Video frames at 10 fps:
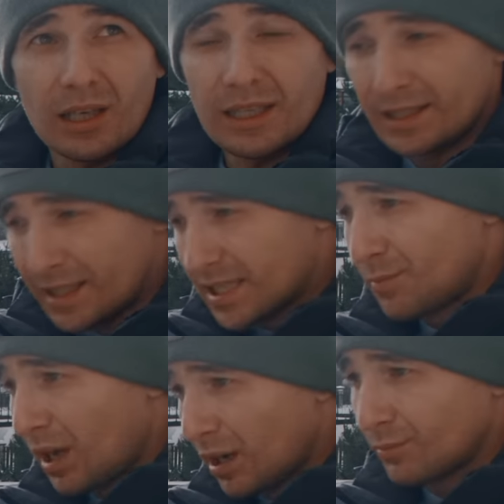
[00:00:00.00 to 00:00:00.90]
И для
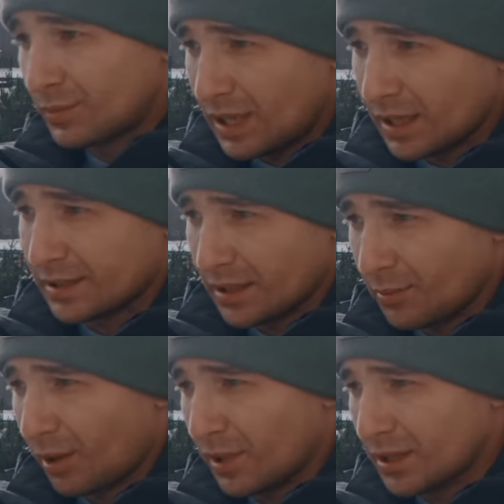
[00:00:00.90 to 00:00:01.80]
себя некоторые
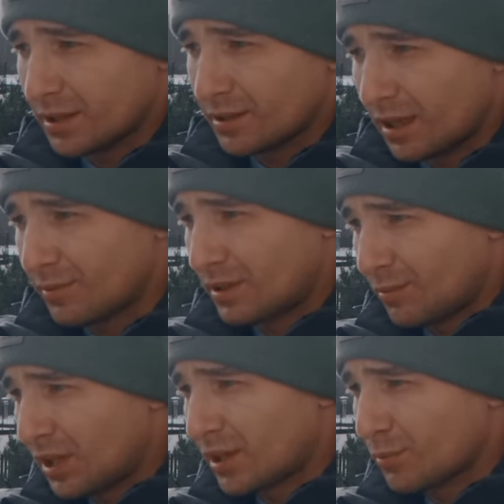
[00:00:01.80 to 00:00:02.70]
моменты, для, для
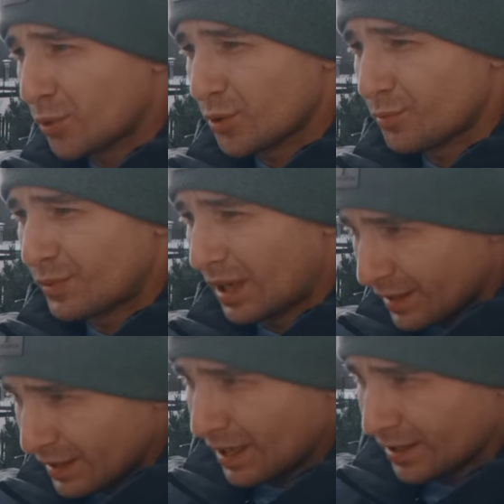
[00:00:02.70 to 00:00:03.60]
меня это может, для
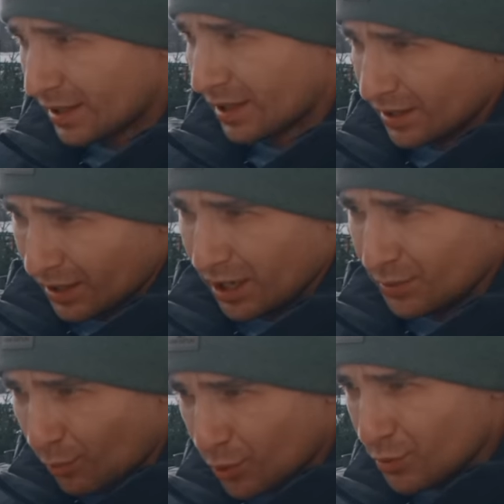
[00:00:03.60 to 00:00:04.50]
некоторых это как
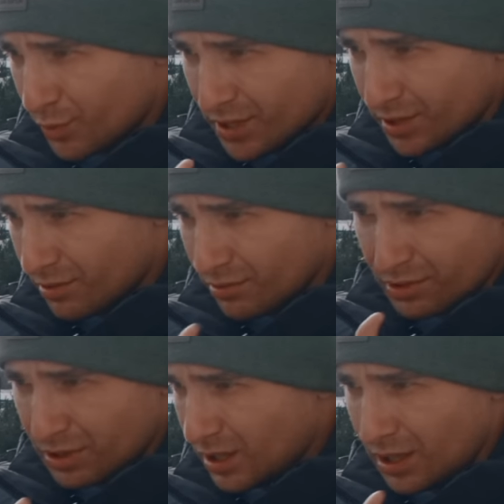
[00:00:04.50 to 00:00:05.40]
бы может быть
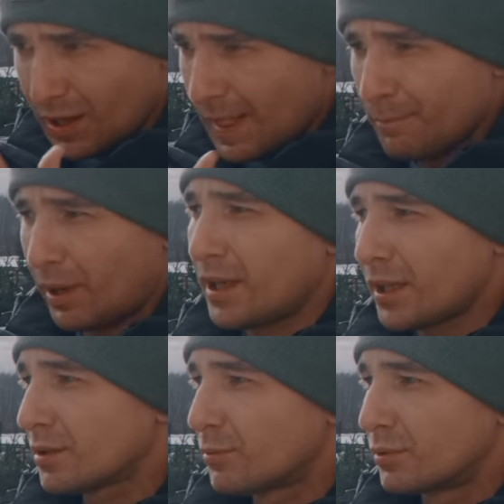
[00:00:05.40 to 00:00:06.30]

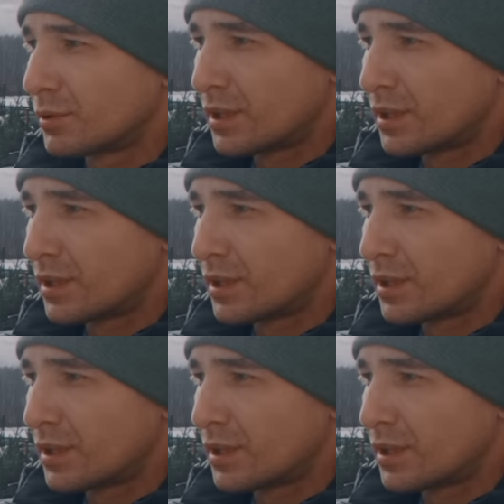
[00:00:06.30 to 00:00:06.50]
непонятно будет.